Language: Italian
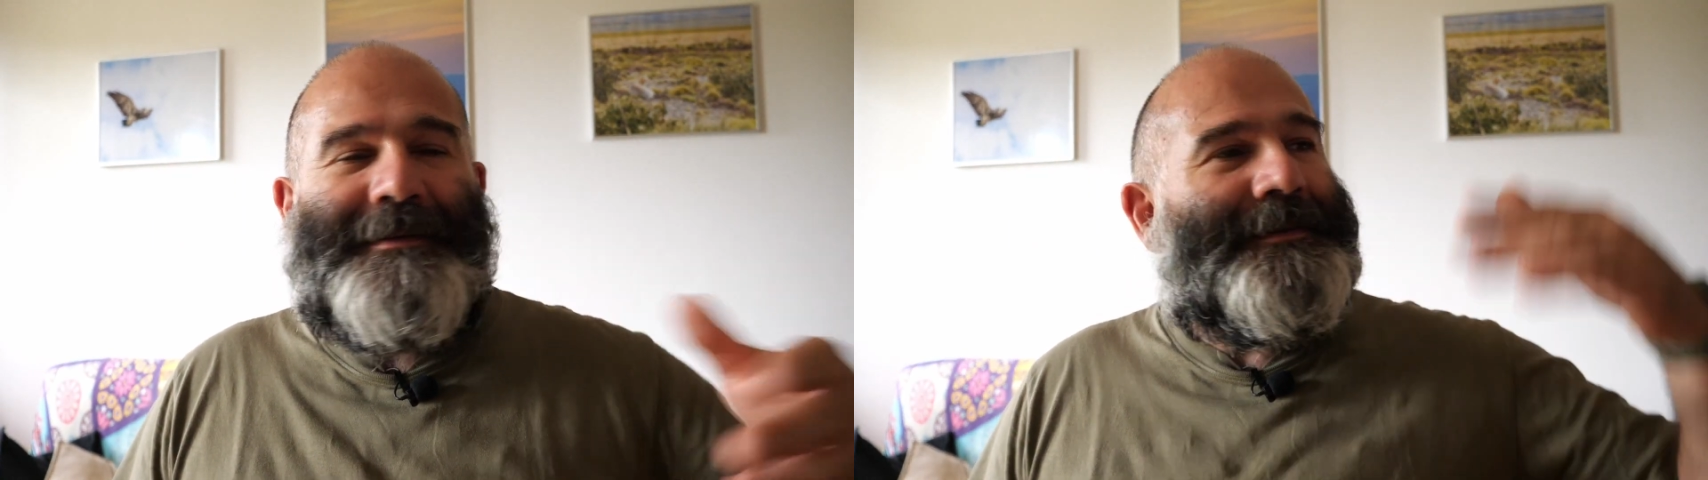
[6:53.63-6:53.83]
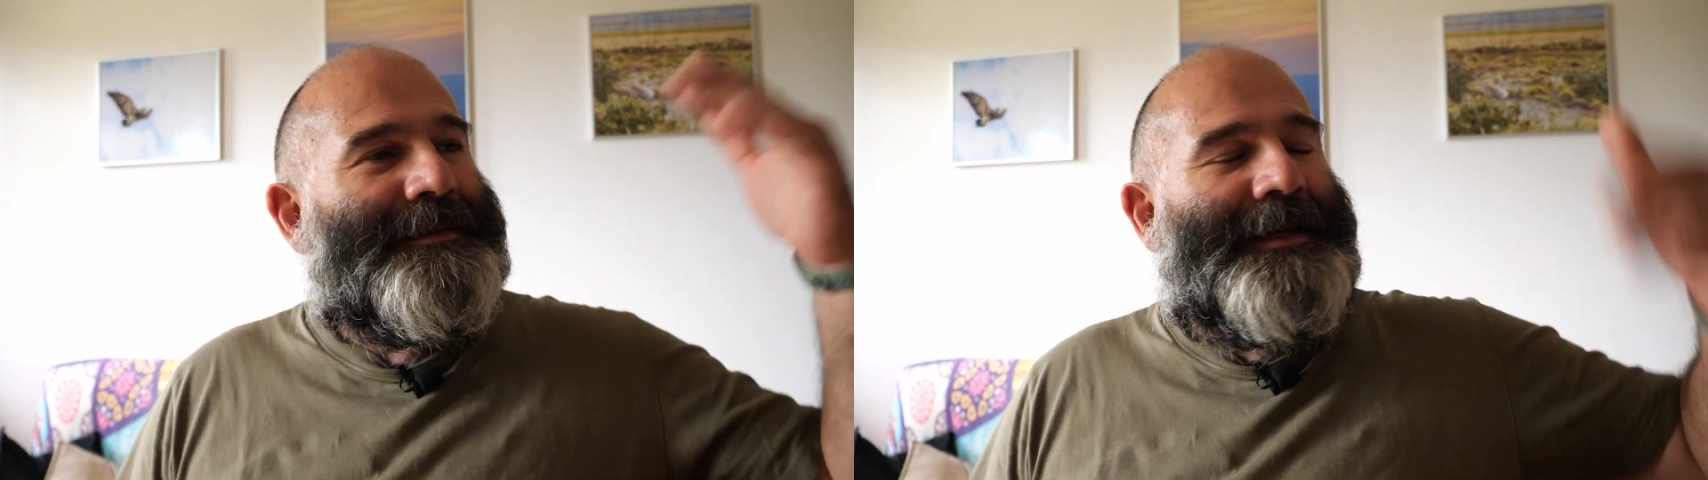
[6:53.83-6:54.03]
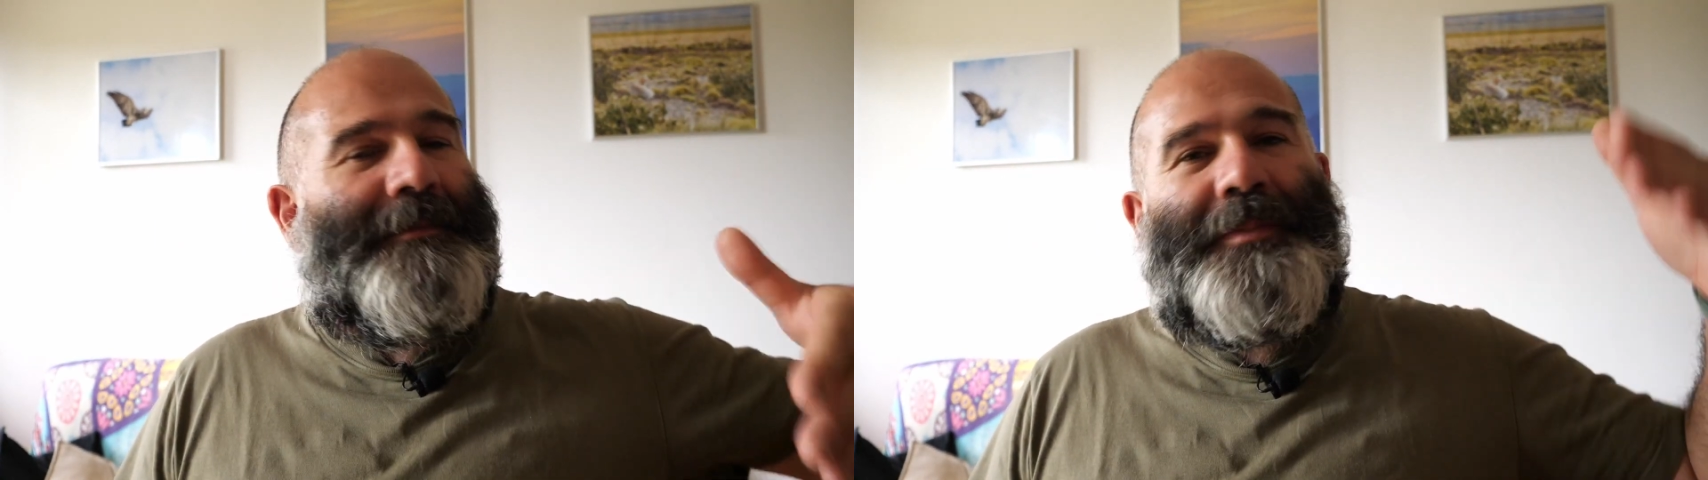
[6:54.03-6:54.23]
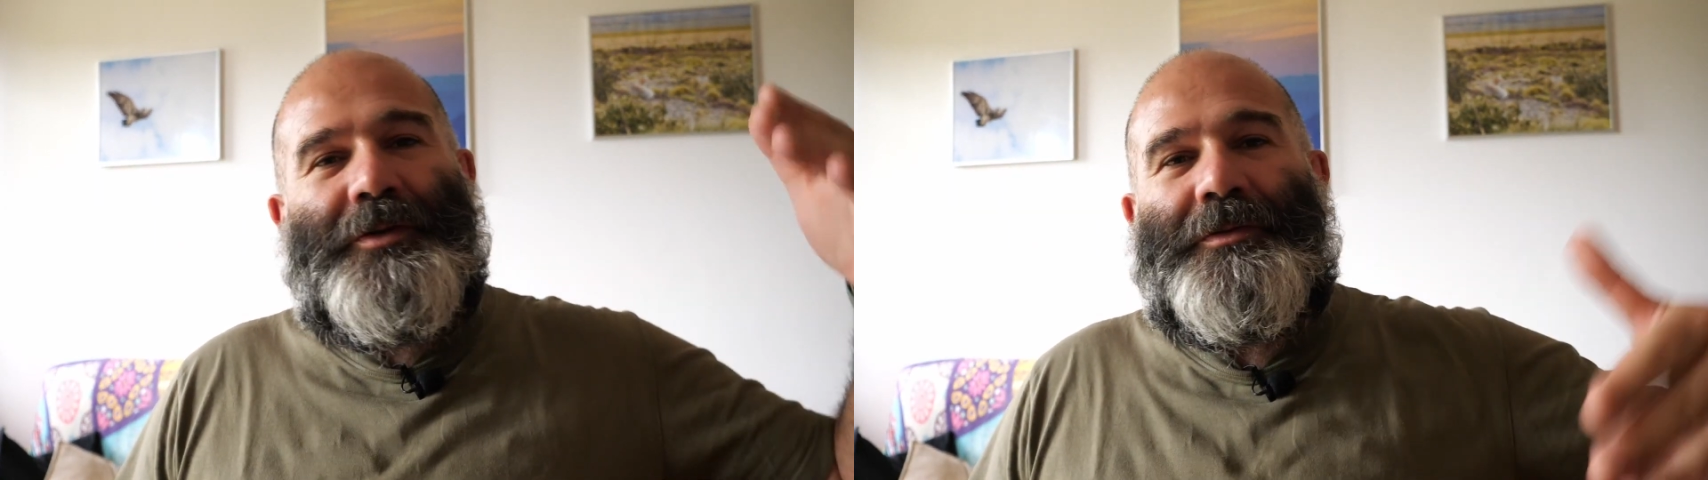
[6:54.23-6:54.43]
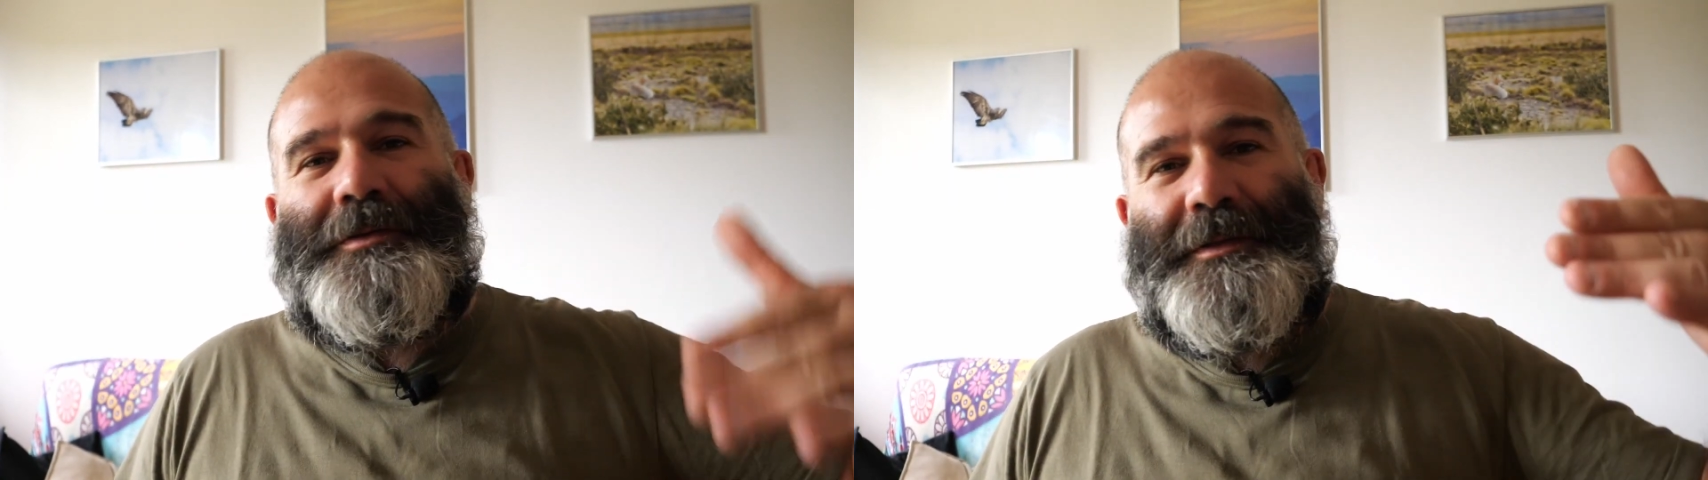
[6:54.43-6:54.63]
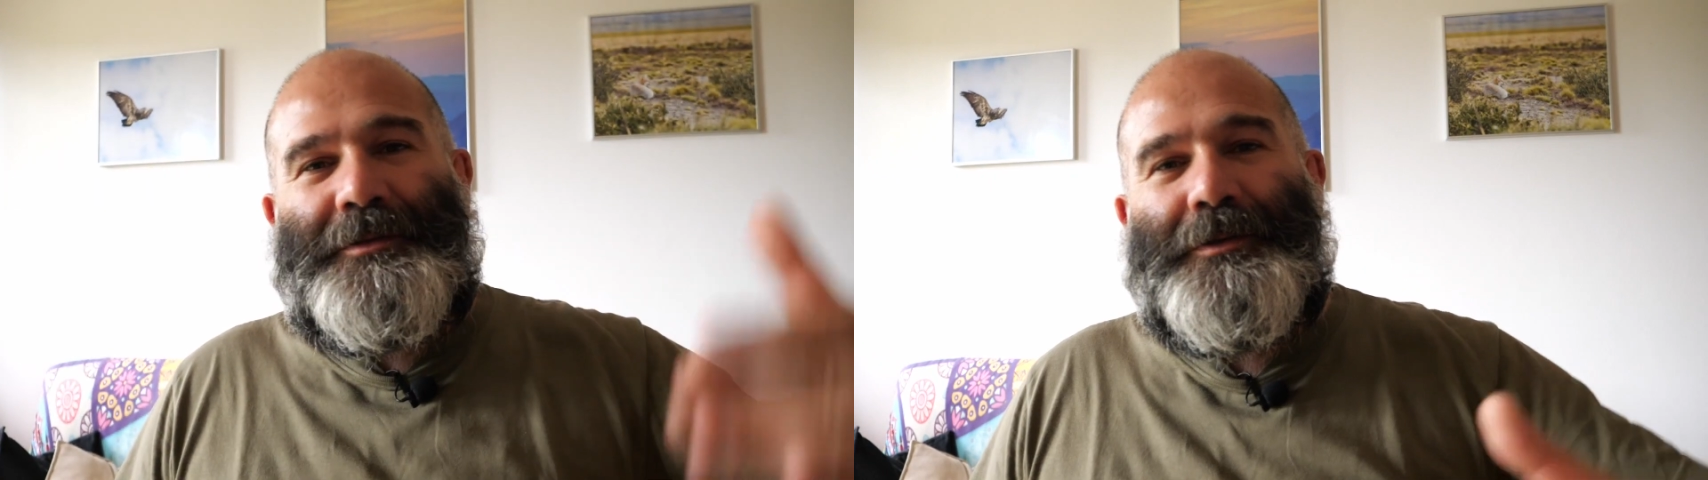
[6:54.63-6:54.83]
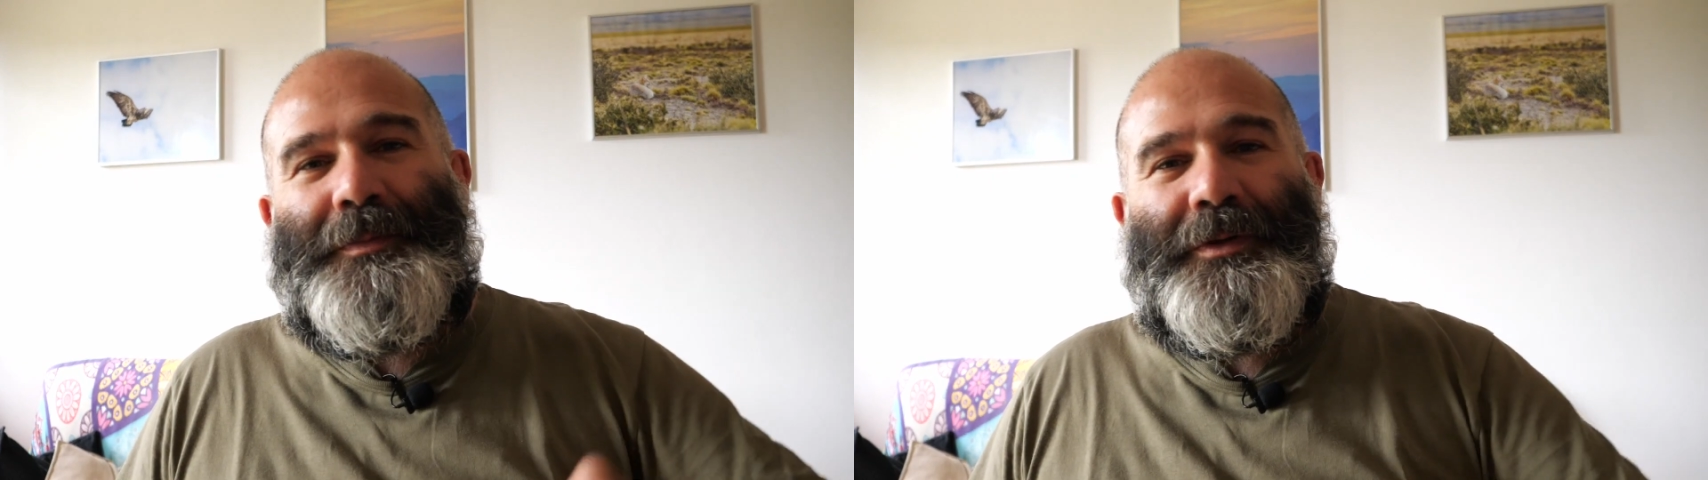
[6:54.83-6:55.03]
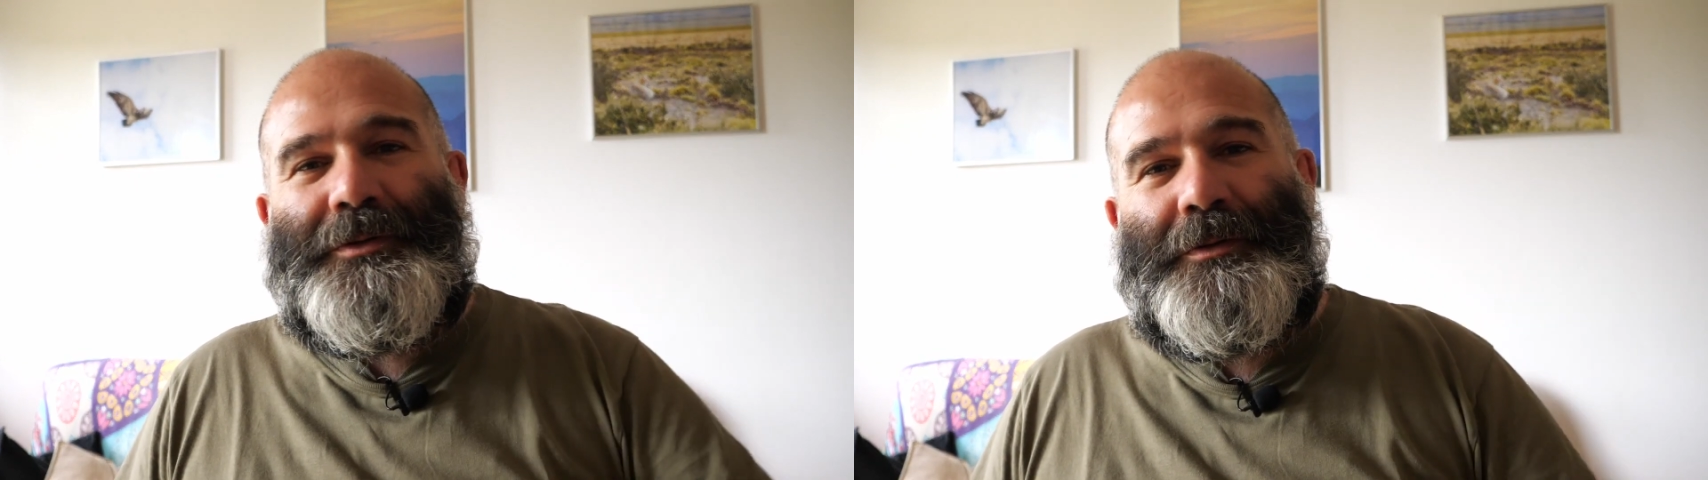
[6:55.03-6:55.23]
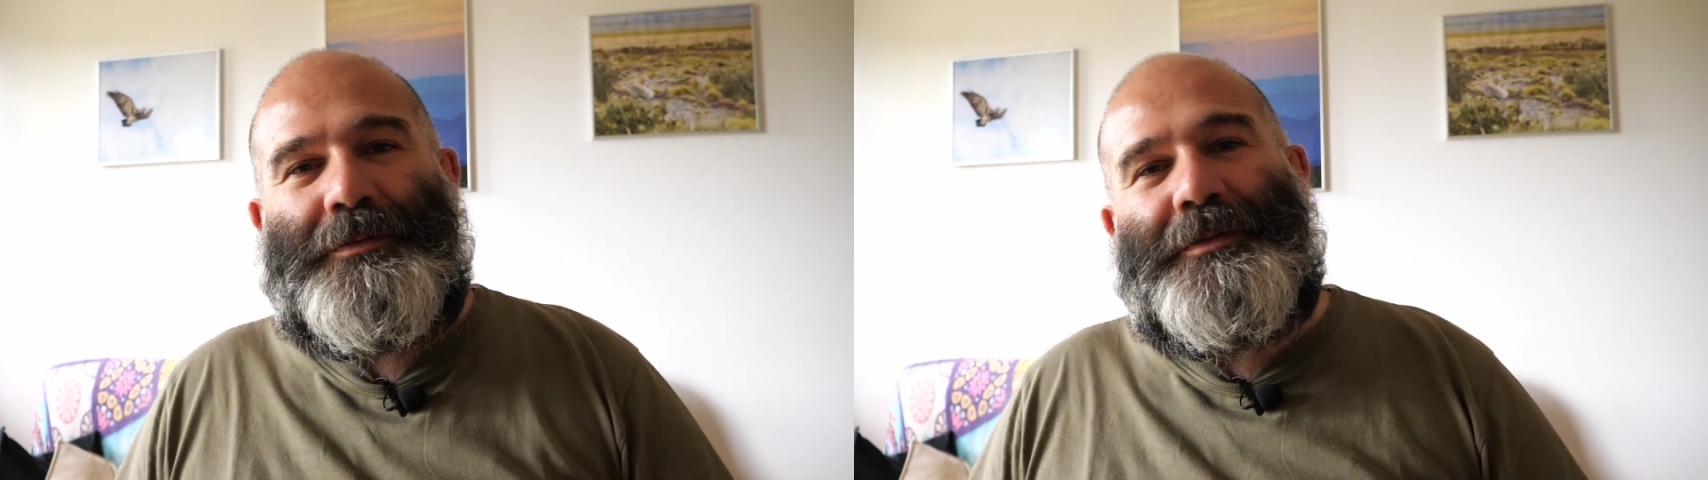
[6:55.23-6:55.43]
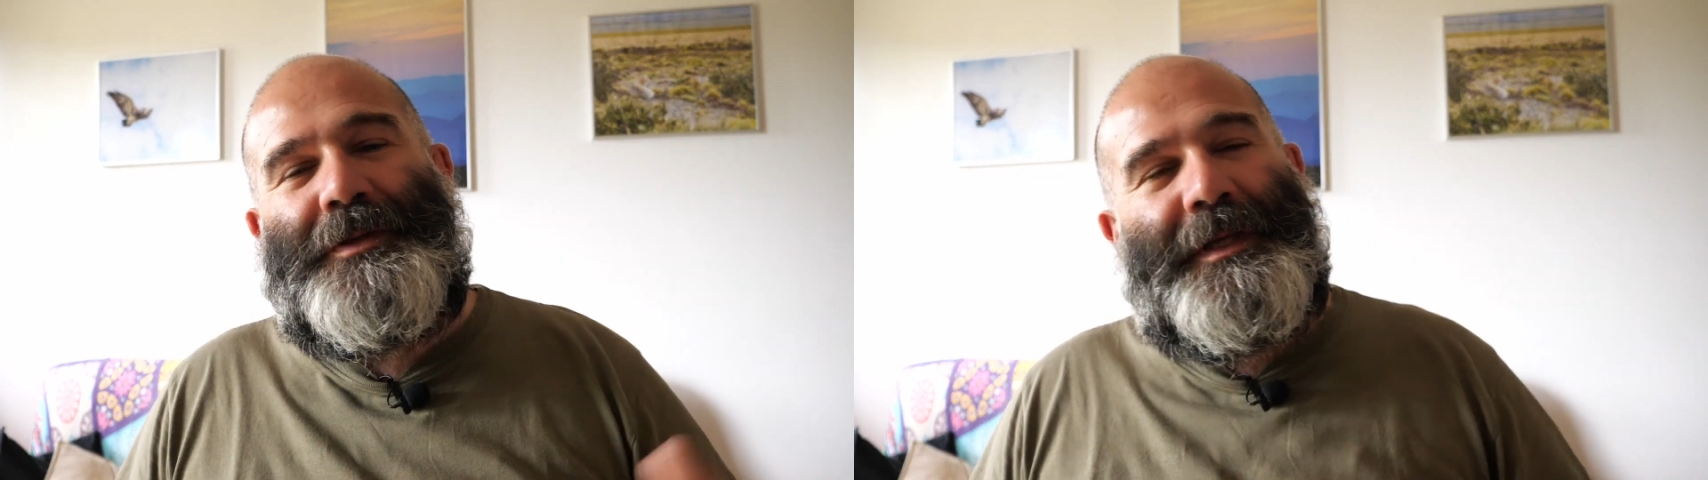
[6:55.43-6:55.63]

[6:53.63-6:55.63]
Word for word: sempre sullo stesso posto tutti